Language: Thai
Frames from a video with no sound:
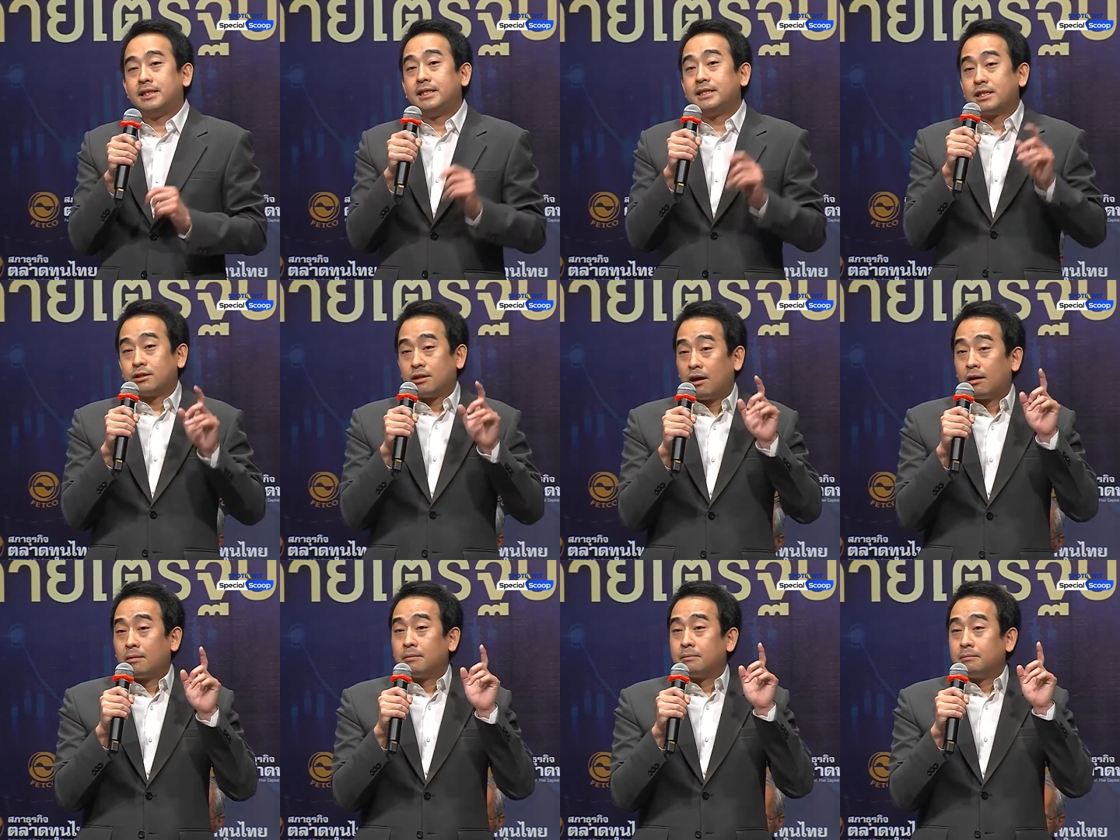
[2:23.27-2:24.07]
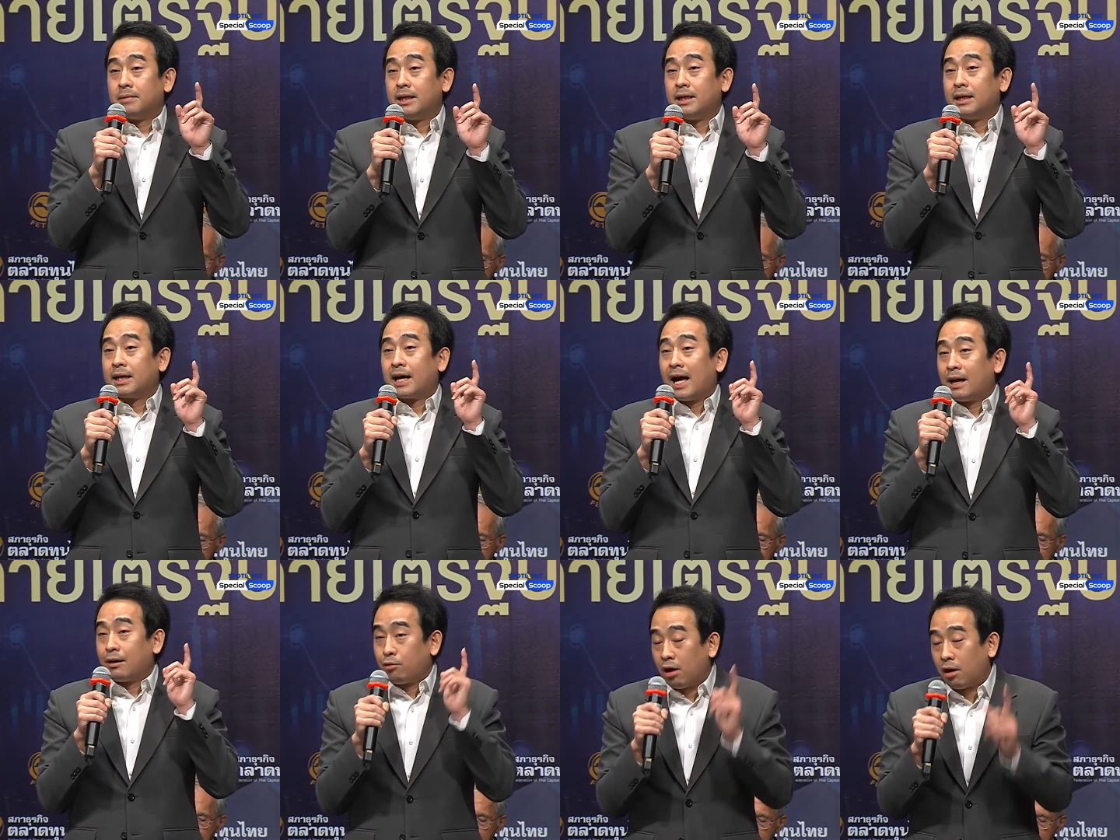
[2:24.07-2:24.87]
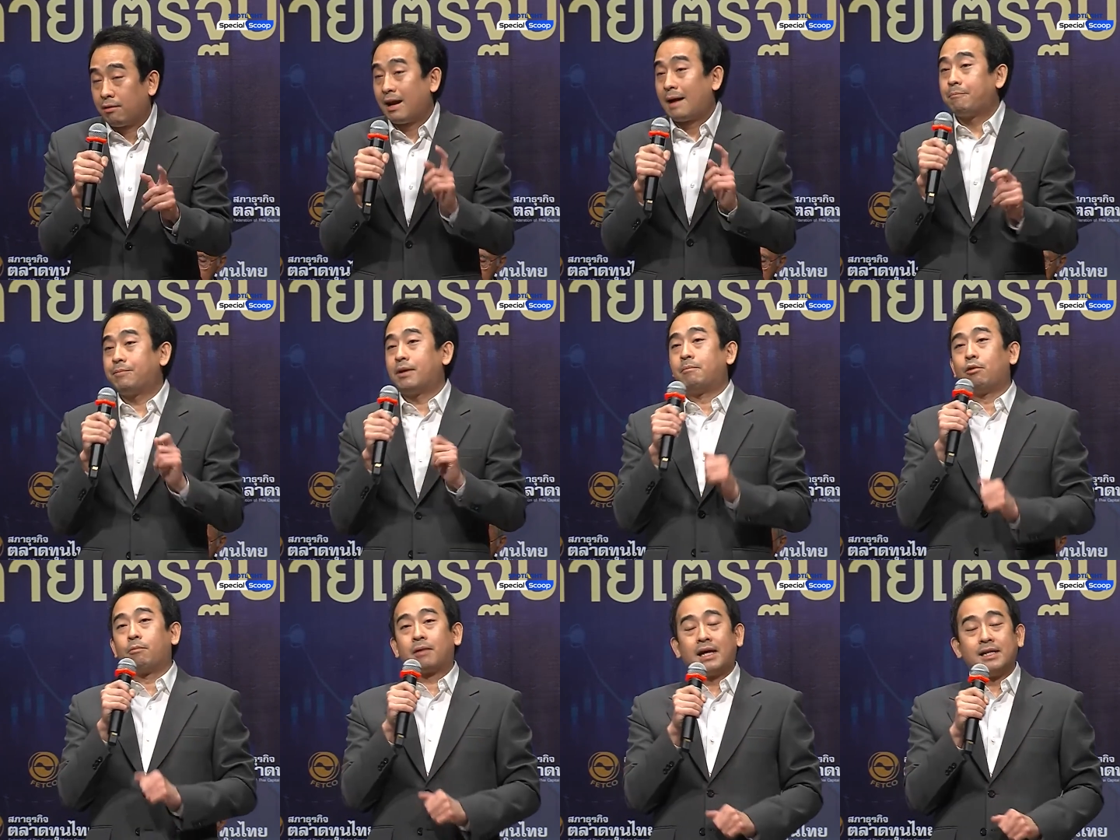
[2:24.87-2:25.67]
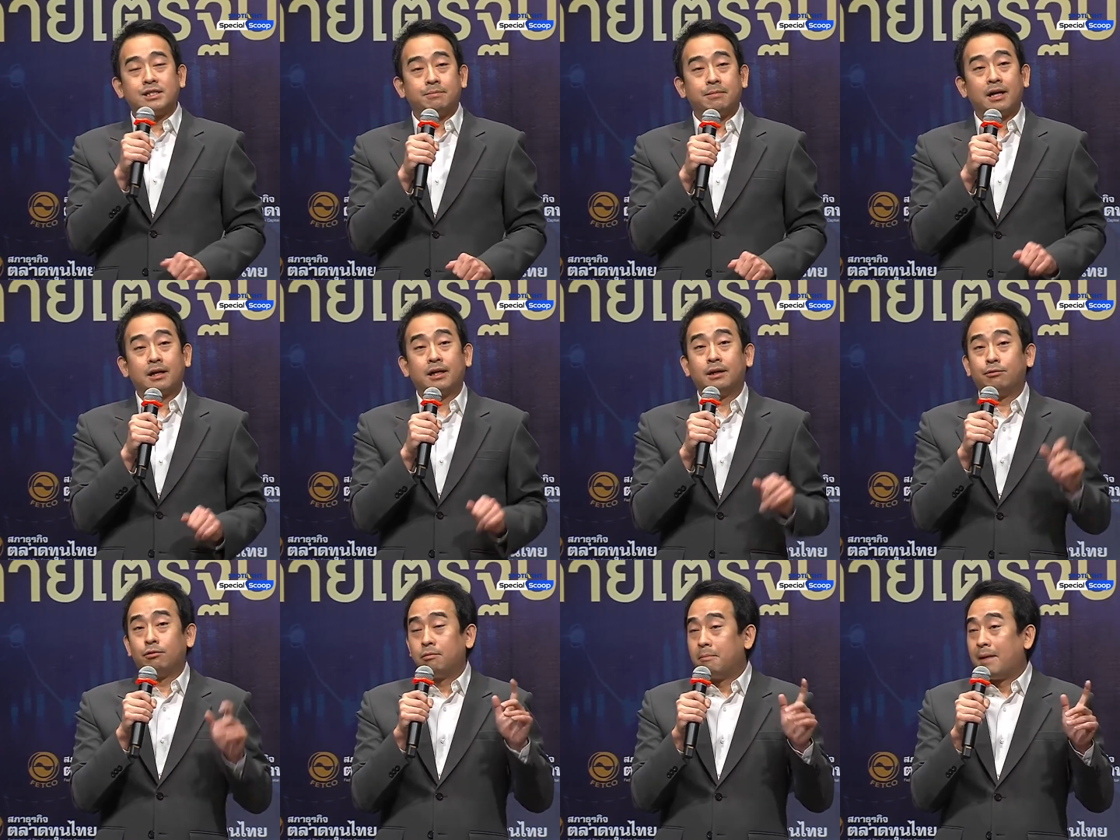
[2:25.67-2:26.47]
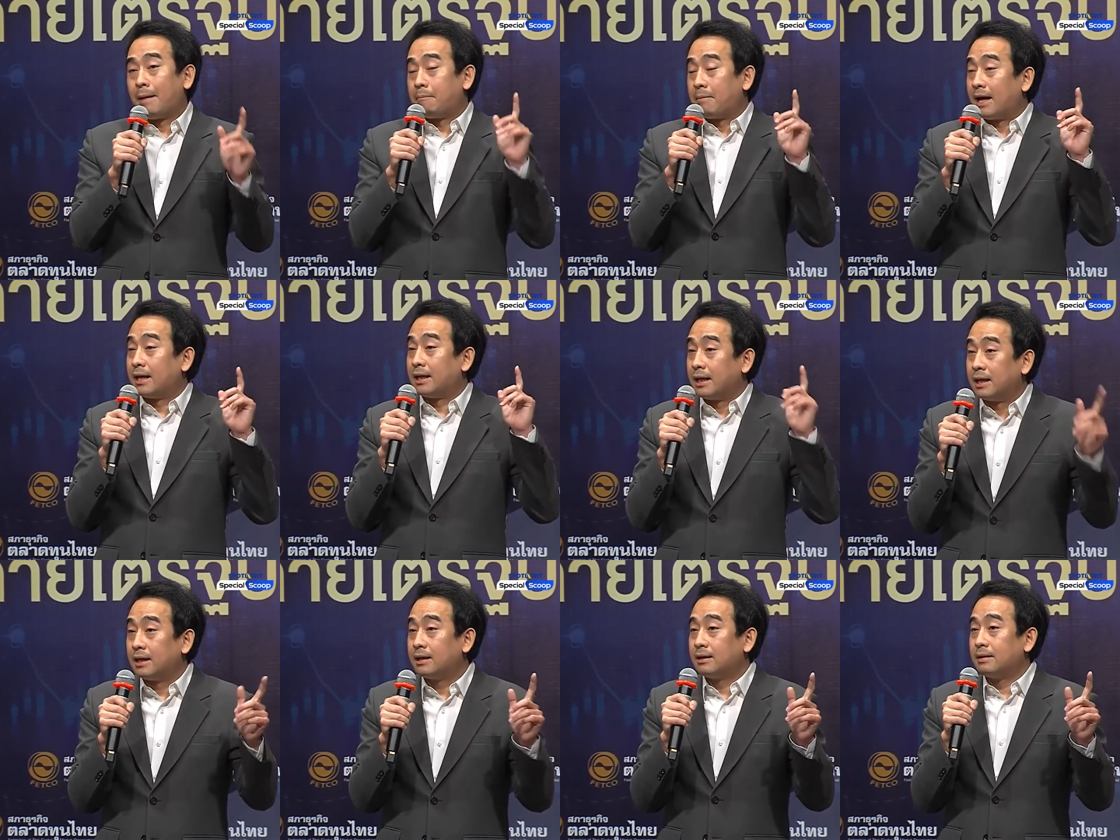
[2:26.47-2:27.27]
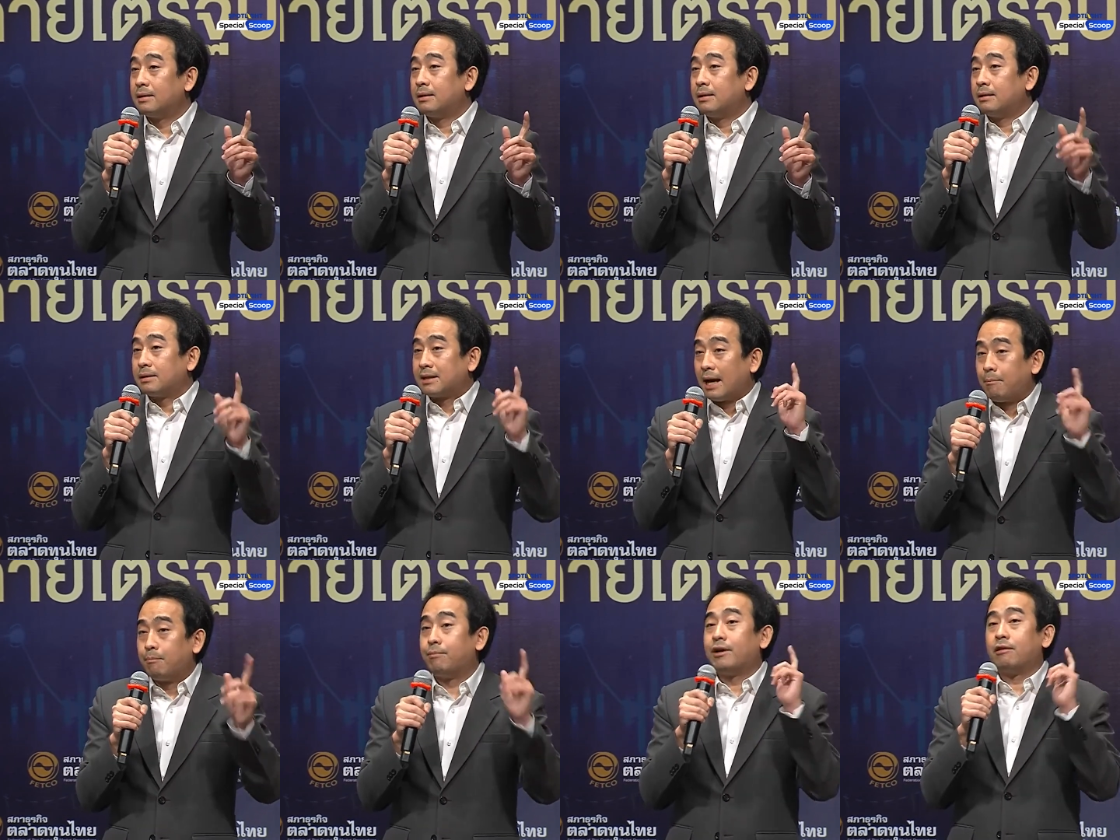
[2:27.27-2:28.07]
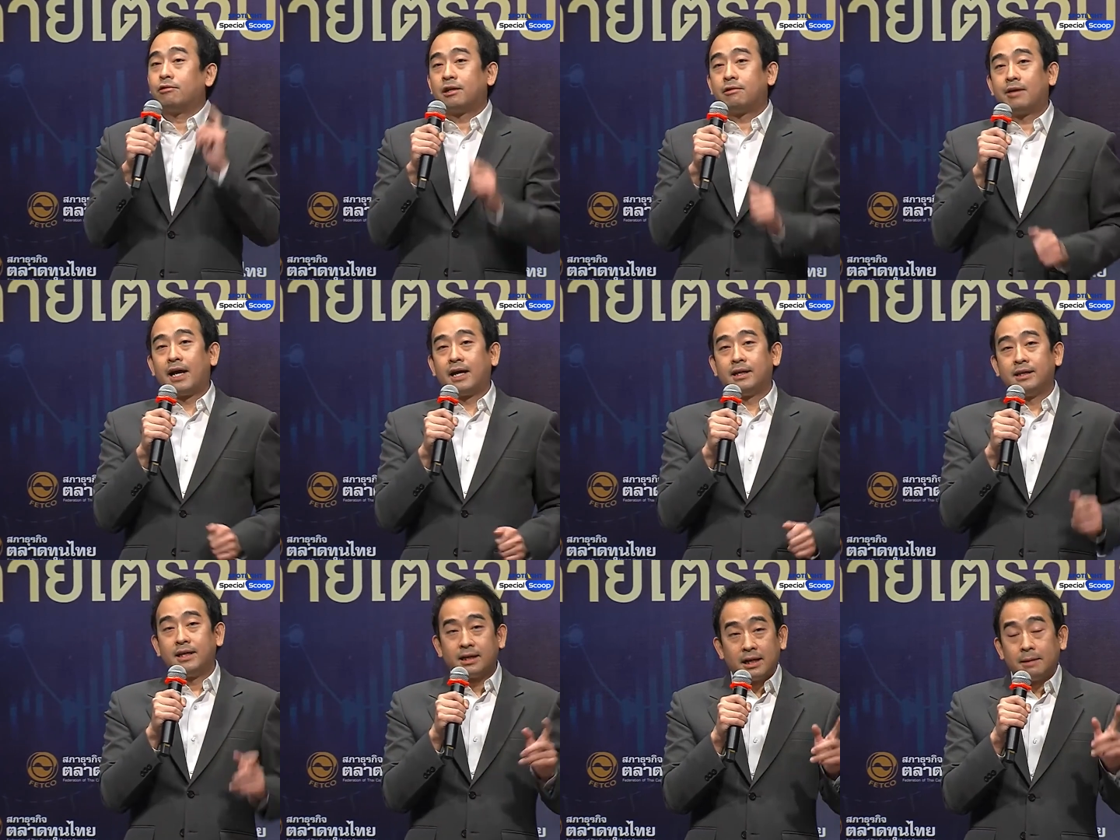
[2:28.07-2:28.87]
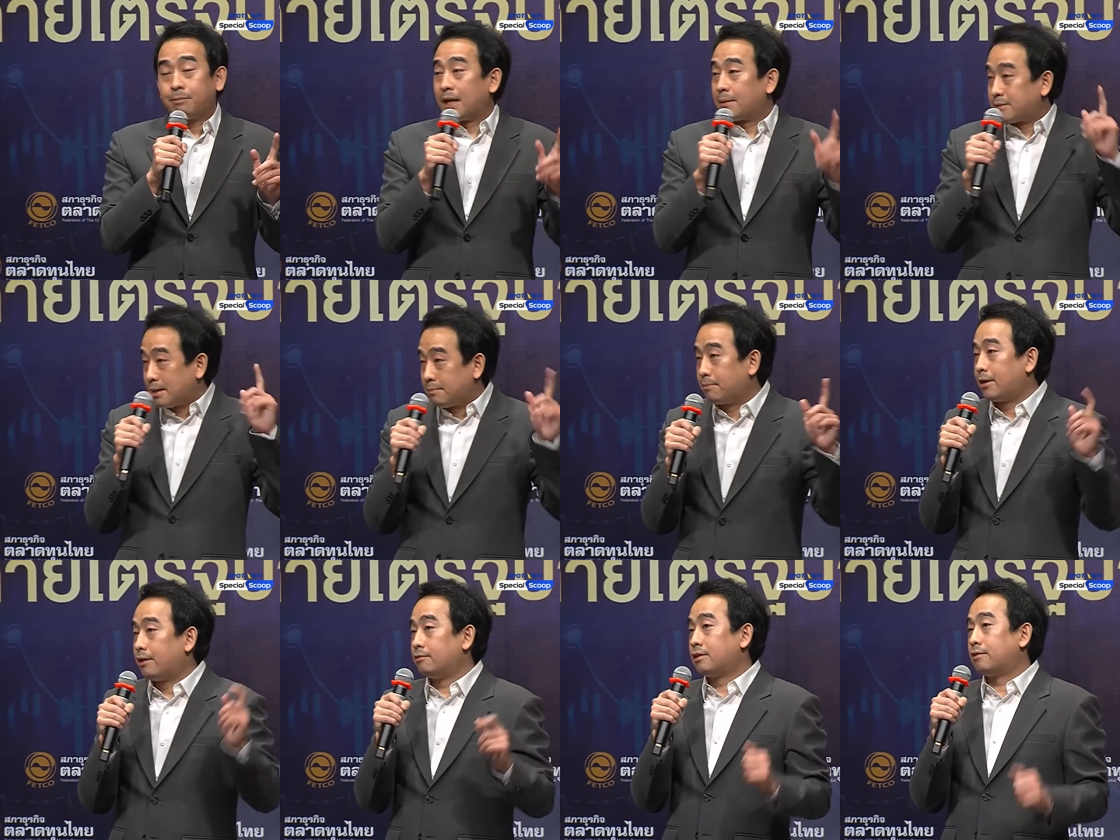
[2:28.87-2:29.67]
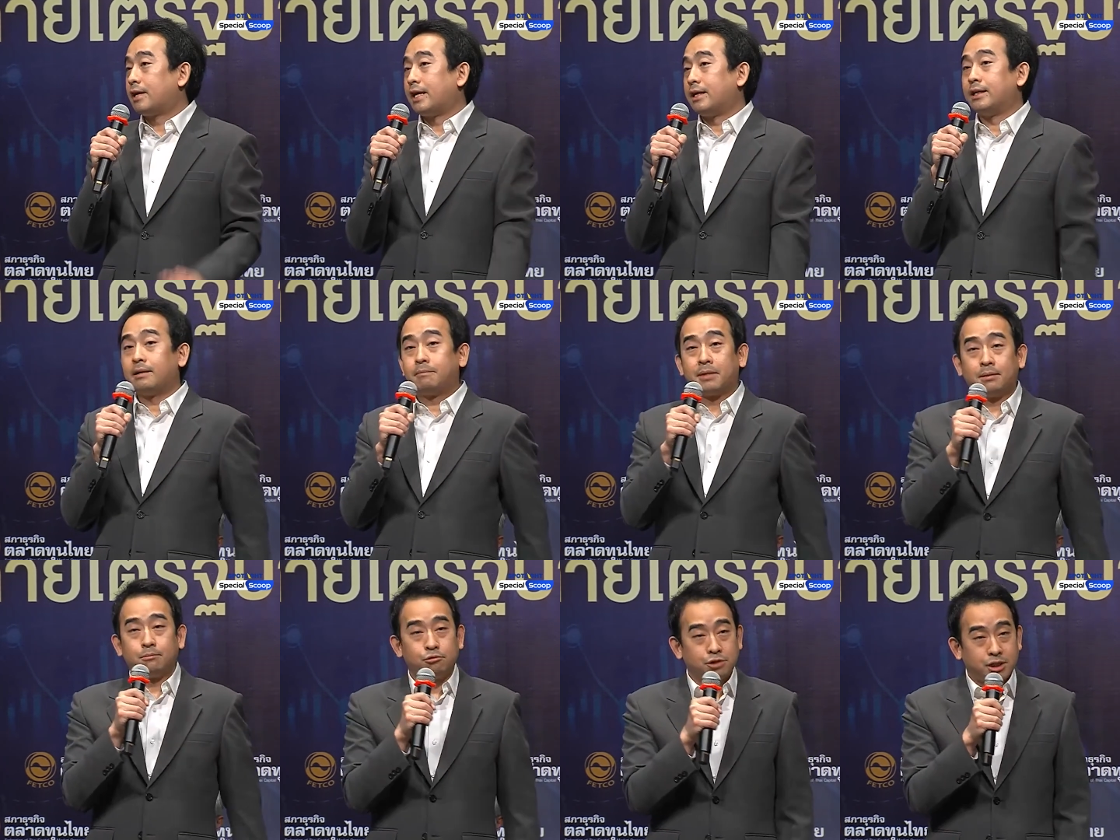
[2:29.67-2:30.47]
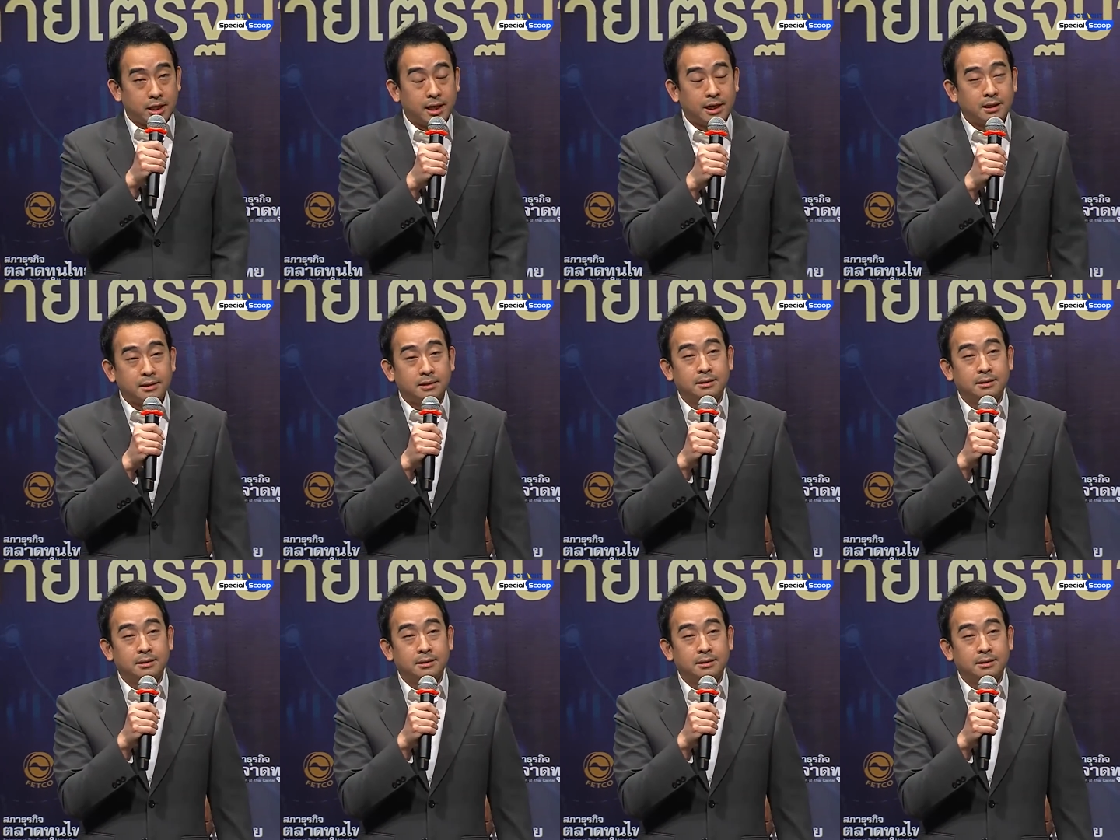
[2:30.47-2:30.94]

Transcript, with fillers: ที่จะต้องมีการรองรับระบบการชำระเงินรูปแบบใหม่นี้ทำเร็วเท่าไหร่ยิ่งได้เปรียบทำเร็วเท่าไหร่ยิ่งเป็นผู้ชนะ